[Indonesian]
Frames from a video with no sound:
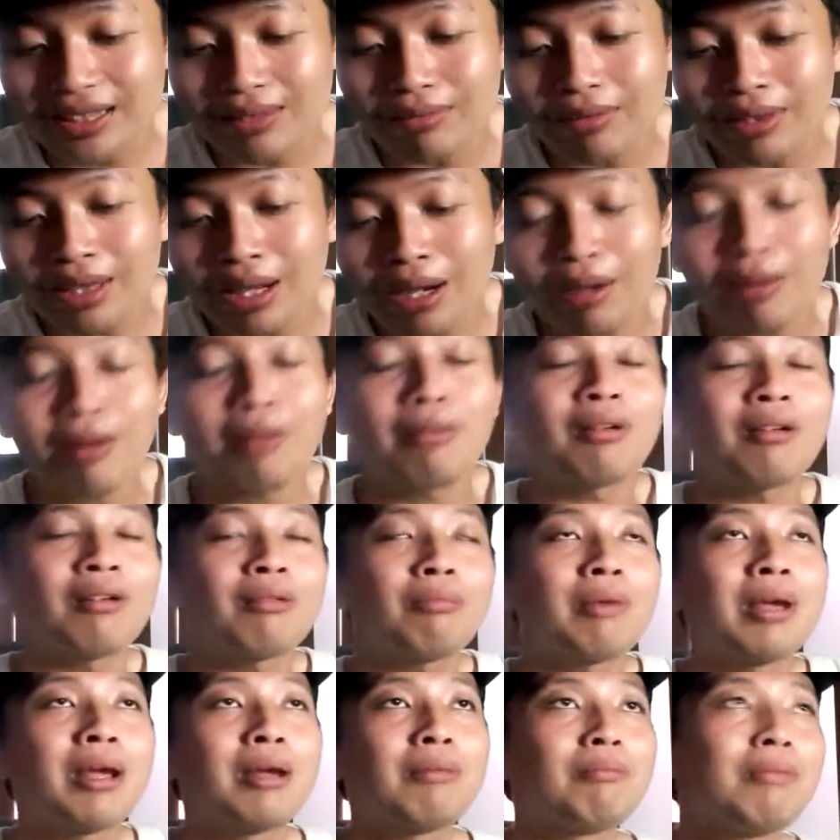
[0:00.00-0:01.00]

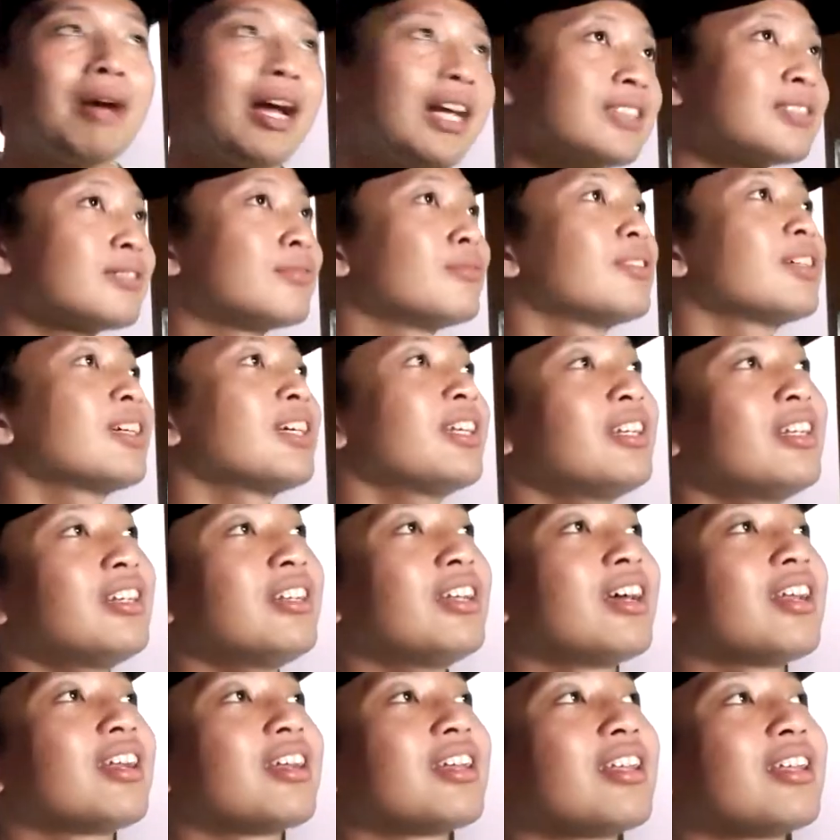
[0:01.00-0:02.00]
terbebas mungkin
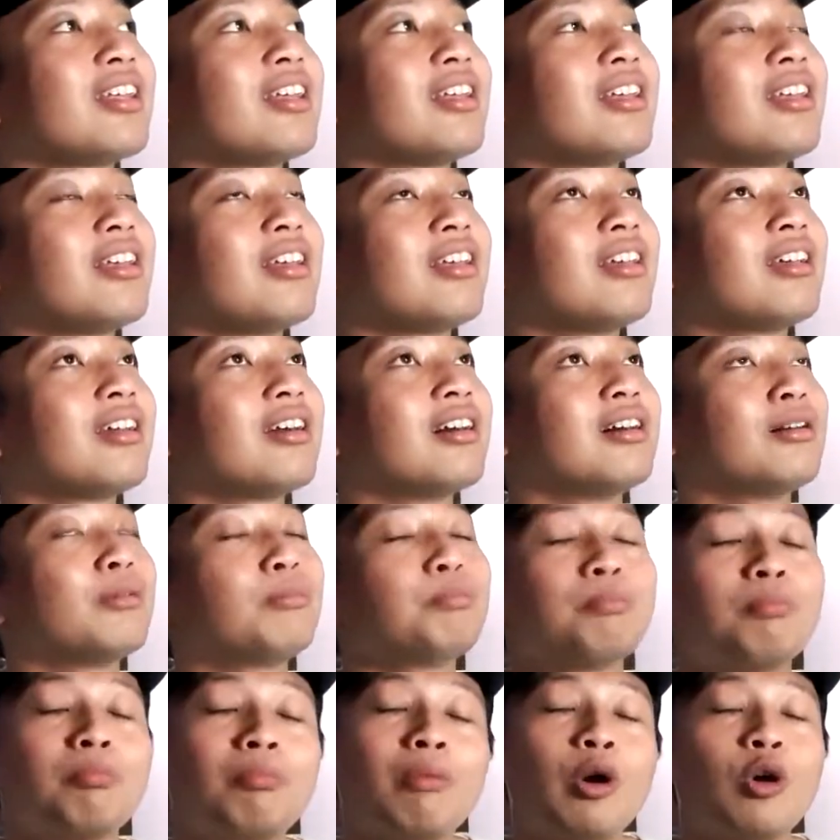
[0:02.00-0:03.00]
dari uh,
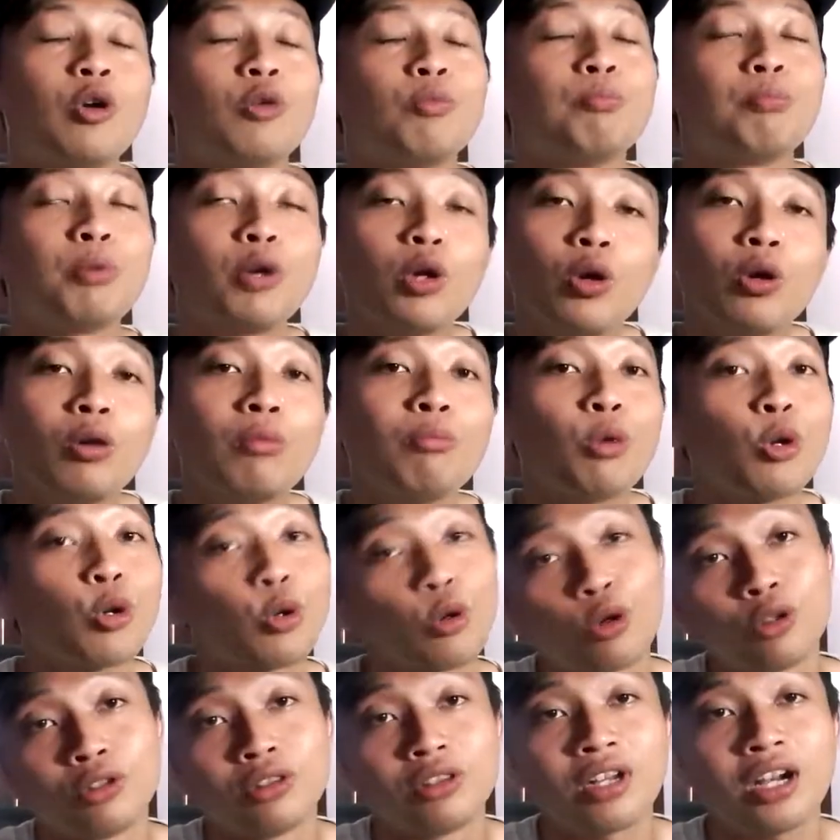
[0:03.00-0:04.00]
mau pro mau
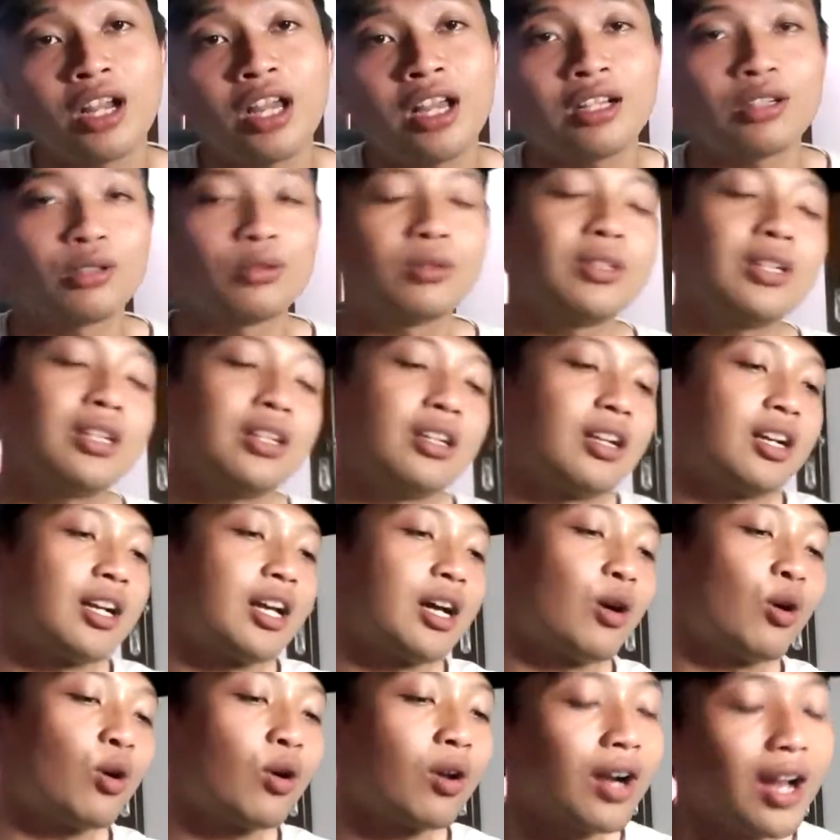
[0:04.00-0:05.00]
kontra gue adalah
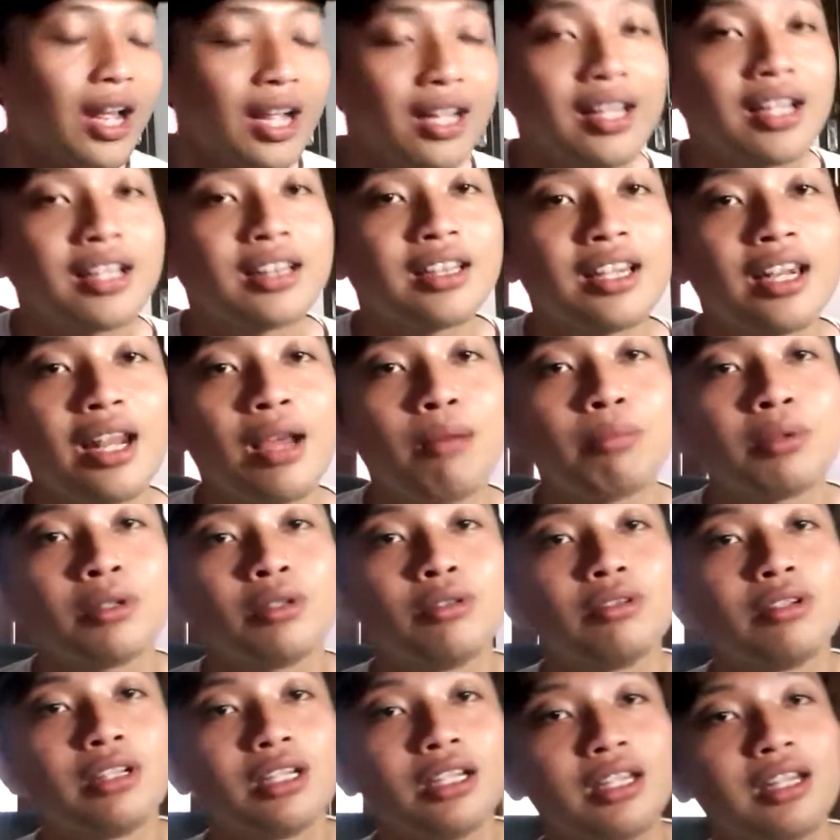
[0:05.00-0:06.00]
orang yang tidak
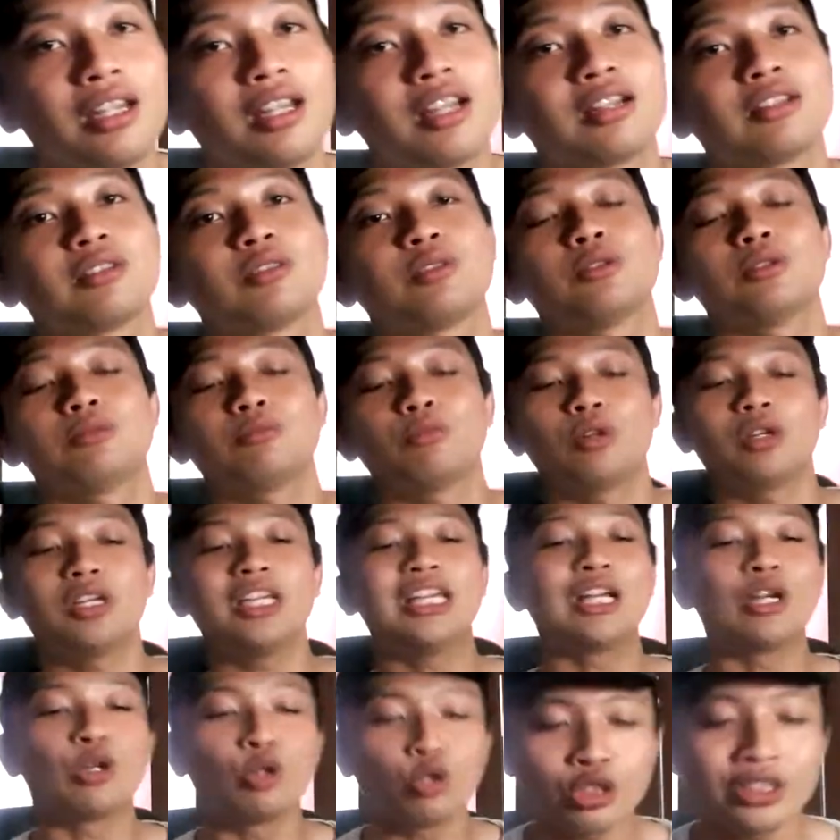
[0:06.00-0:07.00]
peduli dan gue mau
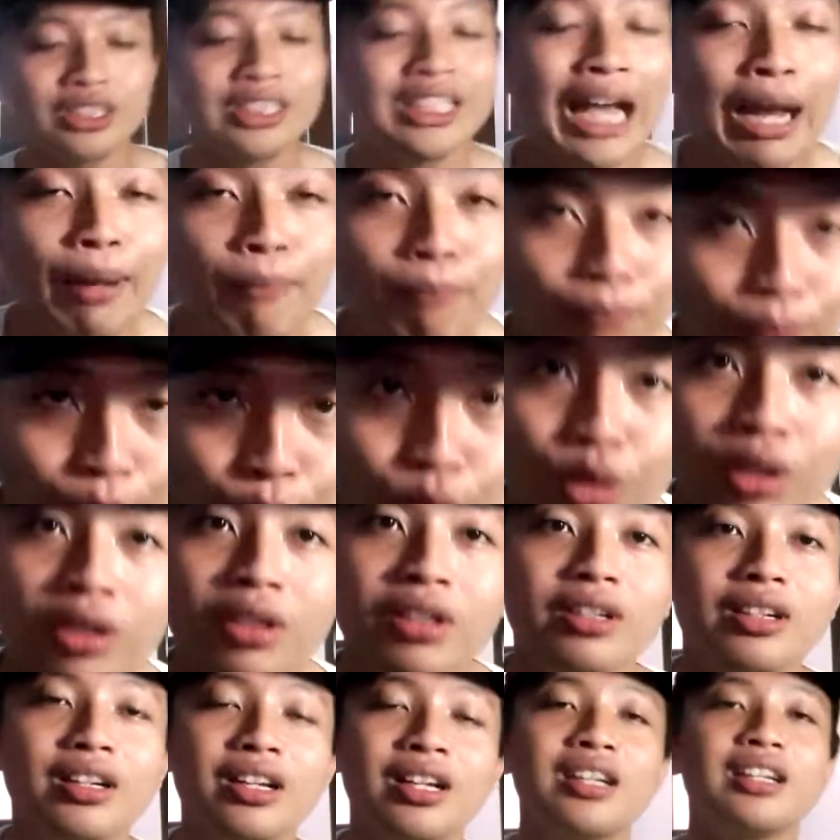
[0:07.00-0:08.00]
ikut campur
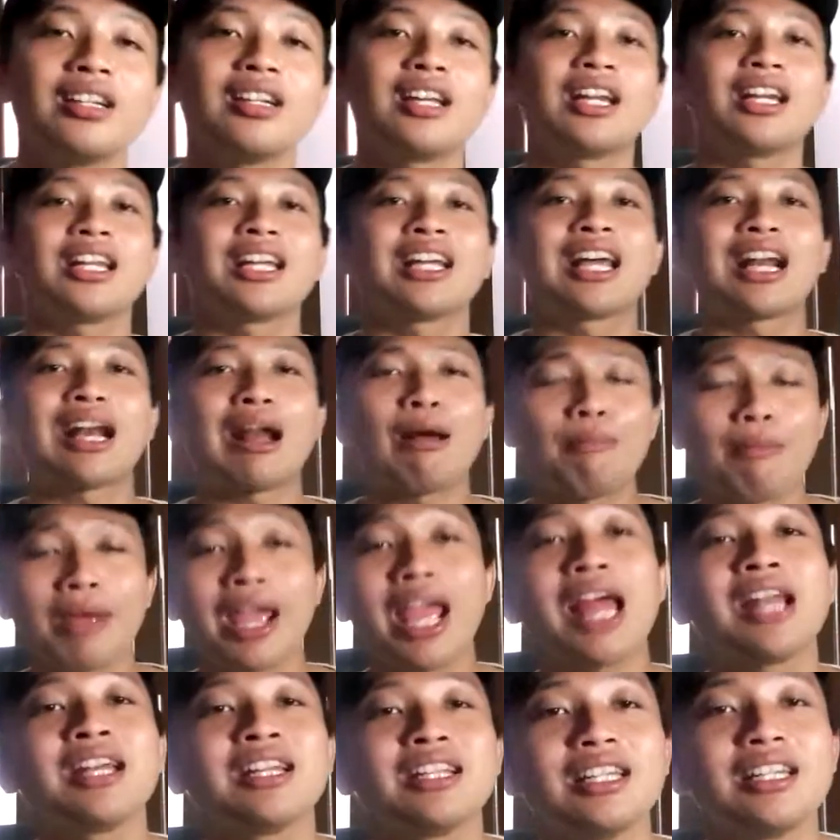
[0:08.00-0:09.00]
ya dari
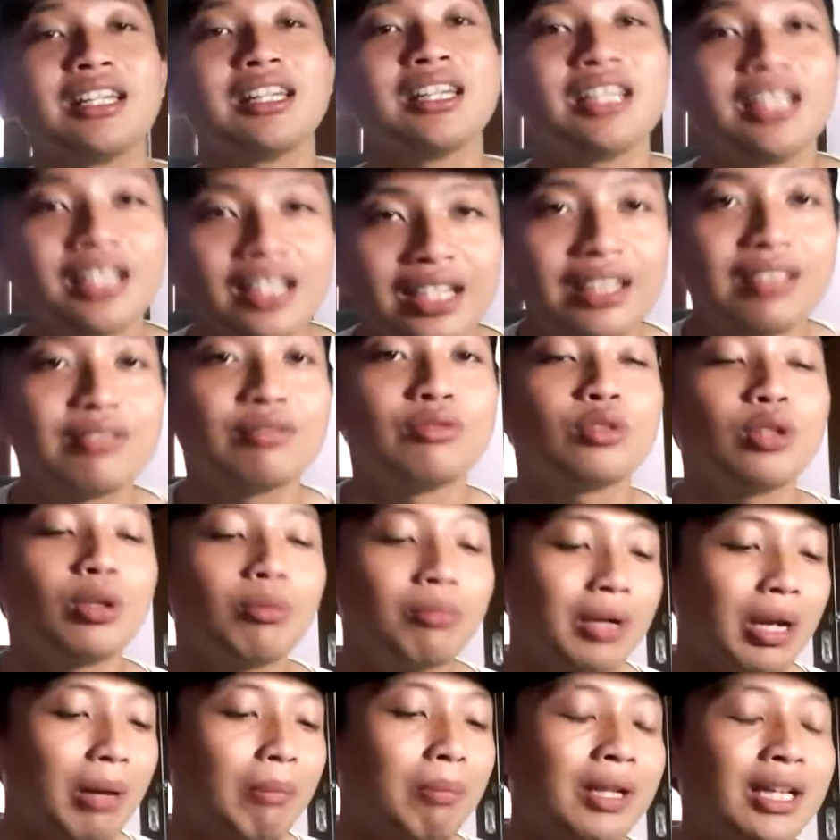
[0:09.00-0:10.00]
keramaian ini untuk
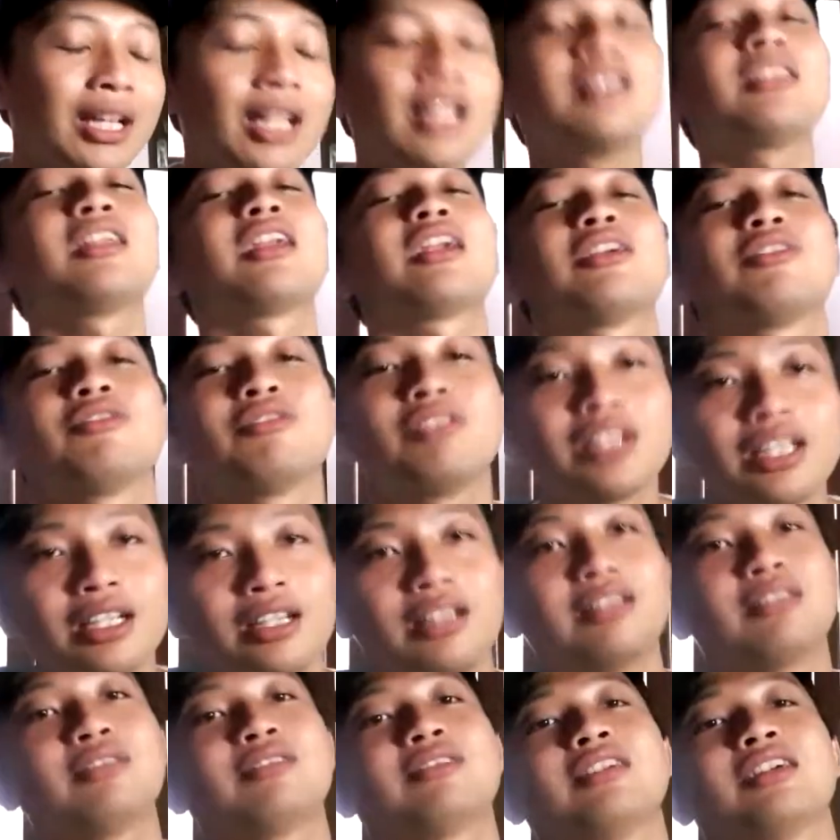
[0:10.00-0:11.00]
mendapatkan traffic
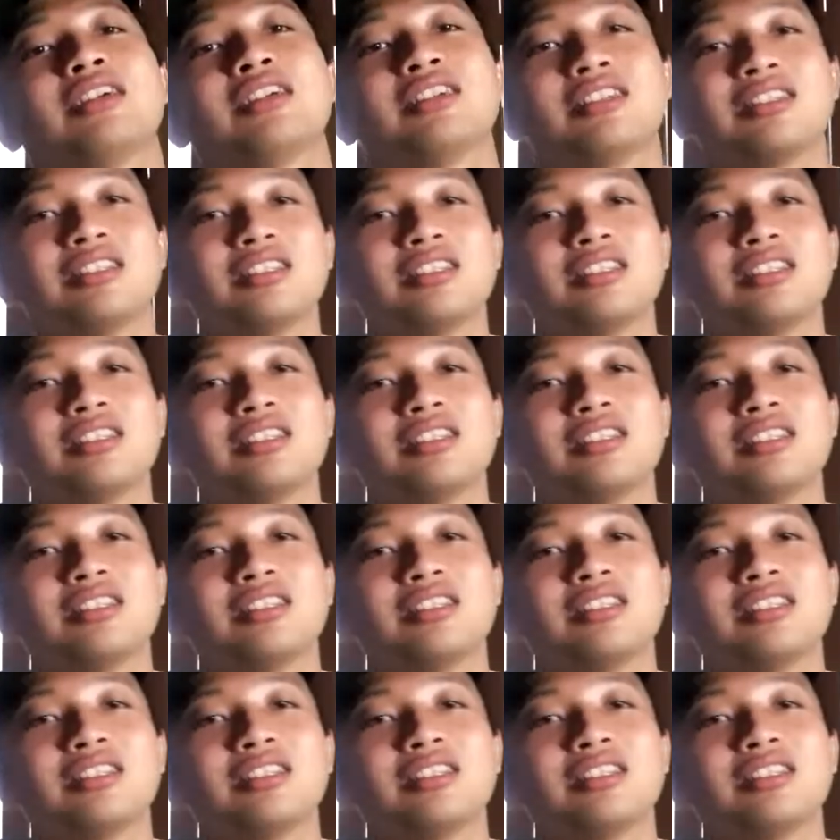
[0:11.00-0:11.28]
gitu ya